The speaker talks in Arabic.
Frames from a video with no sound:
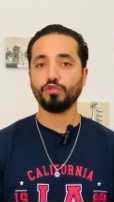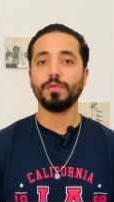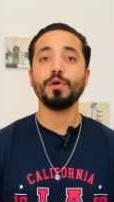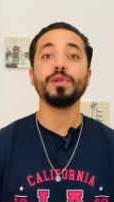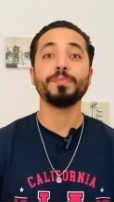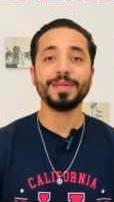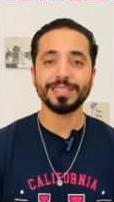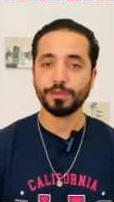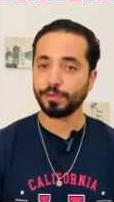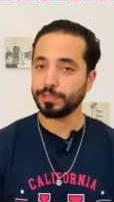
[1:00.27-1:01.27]
لكم او
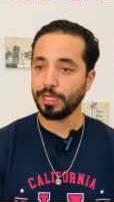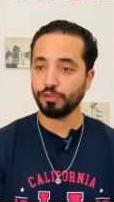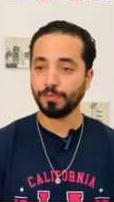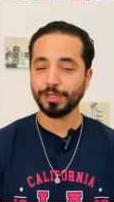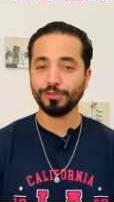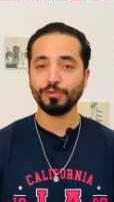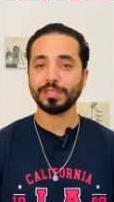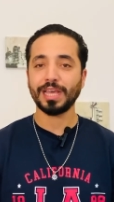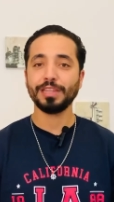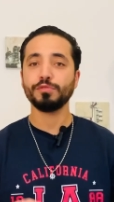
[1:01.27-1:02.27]
البنات غنوضح لكم هذه
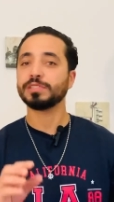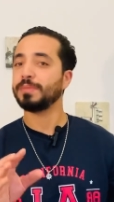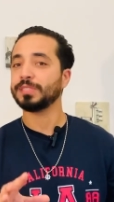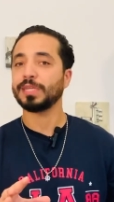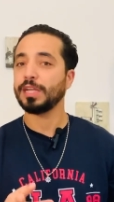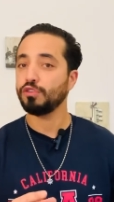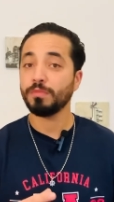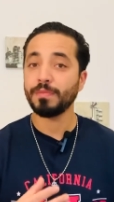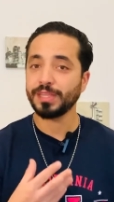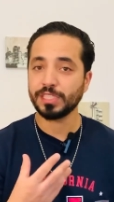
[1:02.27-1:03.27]
النقطه هذه والسماسريه
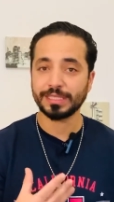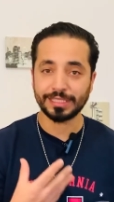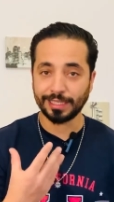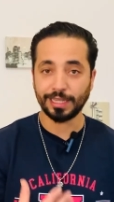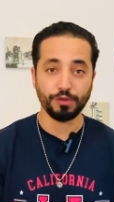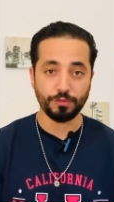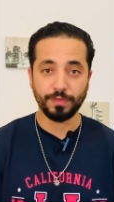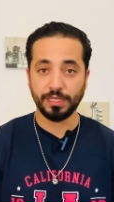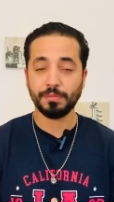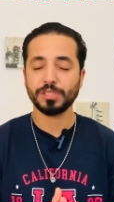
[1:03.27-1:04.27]
اليوم ما غاديش تسرط لهم
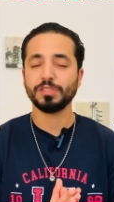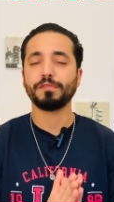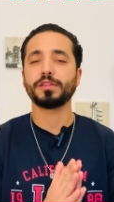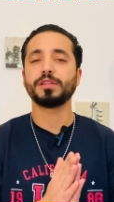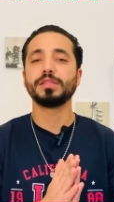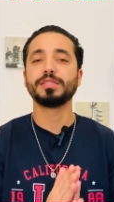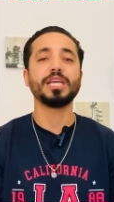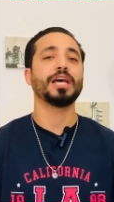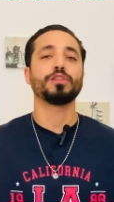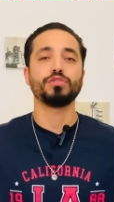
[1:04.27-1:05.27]
يعني باش
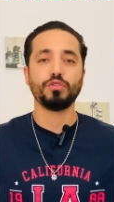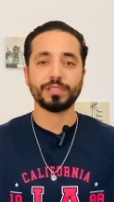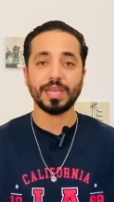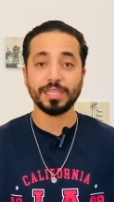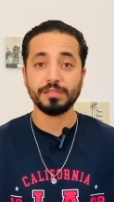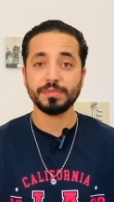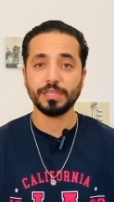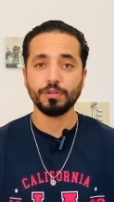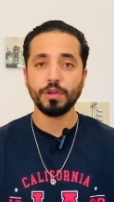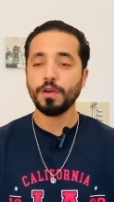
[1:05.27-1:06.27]
نفضي هذه النقطه هذه
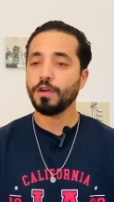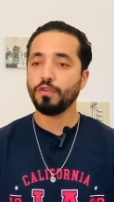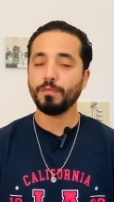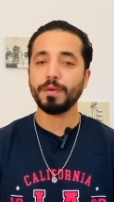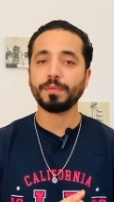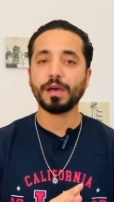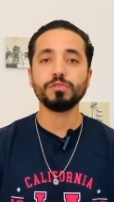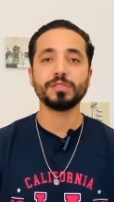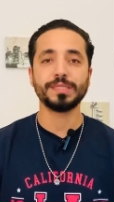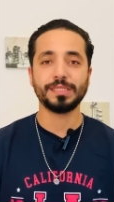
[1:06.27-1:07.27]
مزيان وما
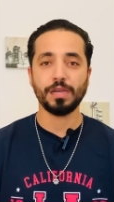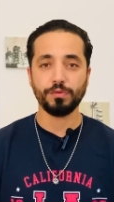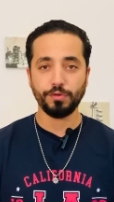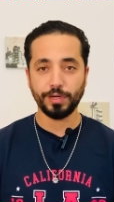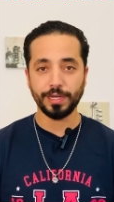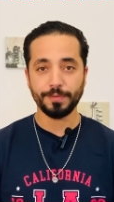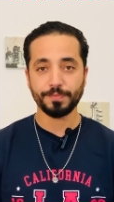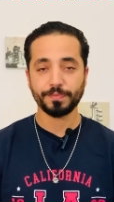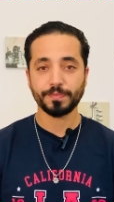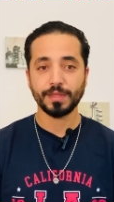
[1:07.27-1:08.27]
نبقاوش نتسائلوا عليها
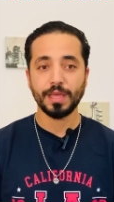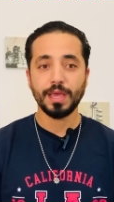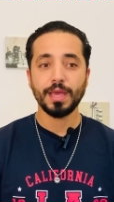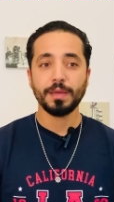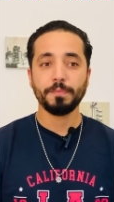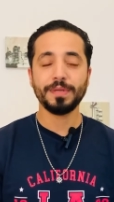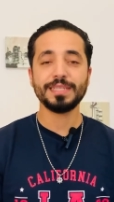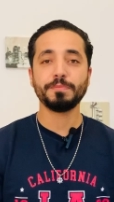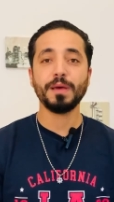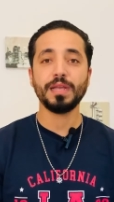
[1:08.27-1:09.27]

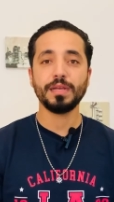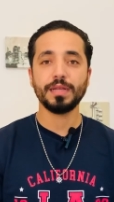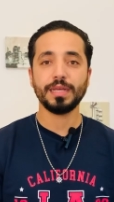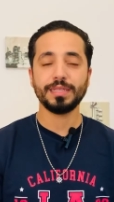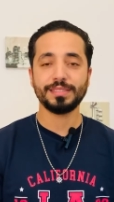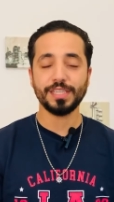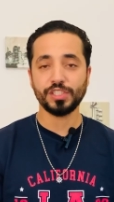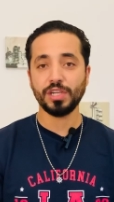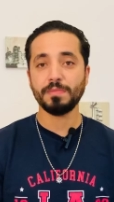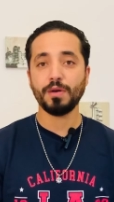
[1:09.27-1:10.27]
بالنسبه
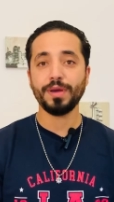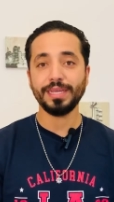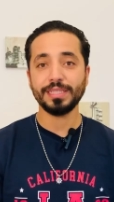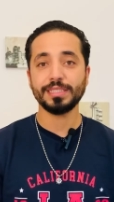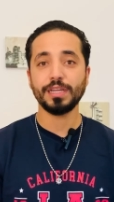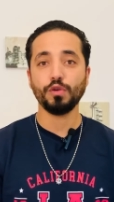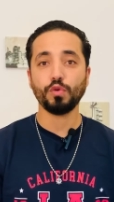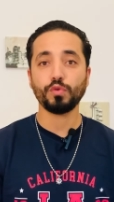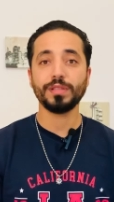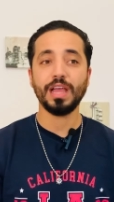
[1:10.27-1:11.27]
لتاجيل المواعيد ديال
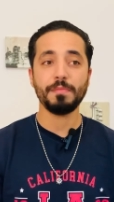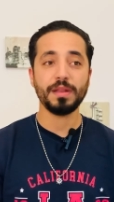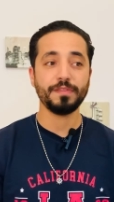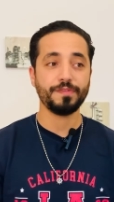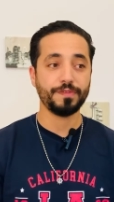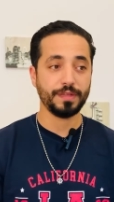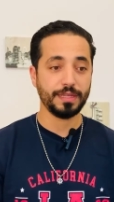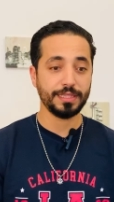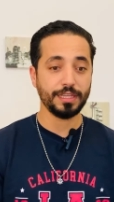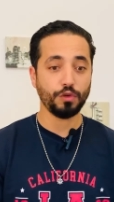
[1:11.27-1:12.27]
عقود العمل
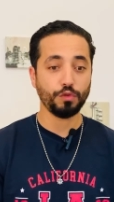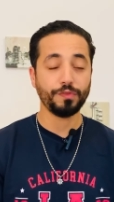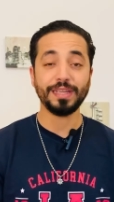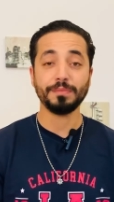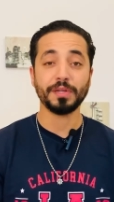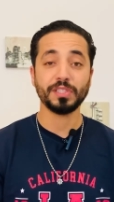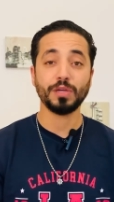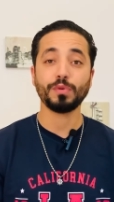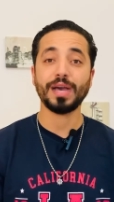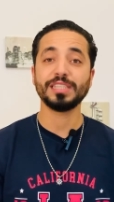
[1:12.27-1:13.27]
ديال لوفين برجا
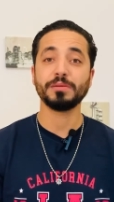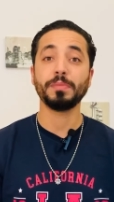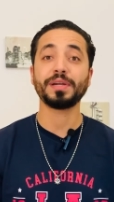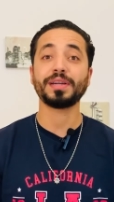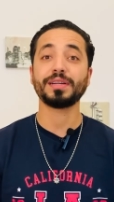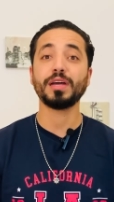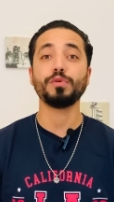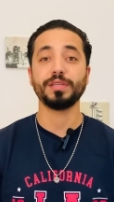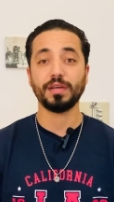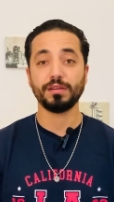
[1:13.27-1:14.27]
وقعت مره
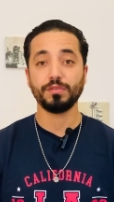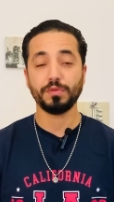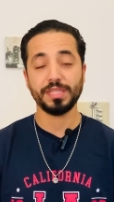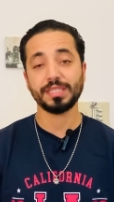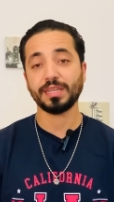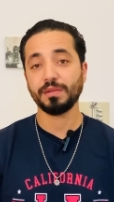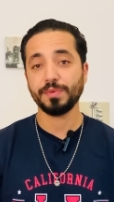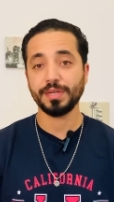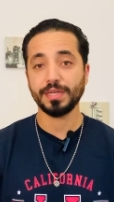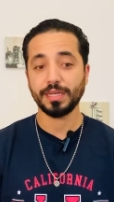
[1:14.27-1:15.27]
واحده اللي
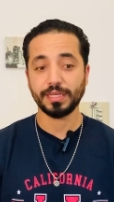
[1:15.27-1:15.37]
تقريبا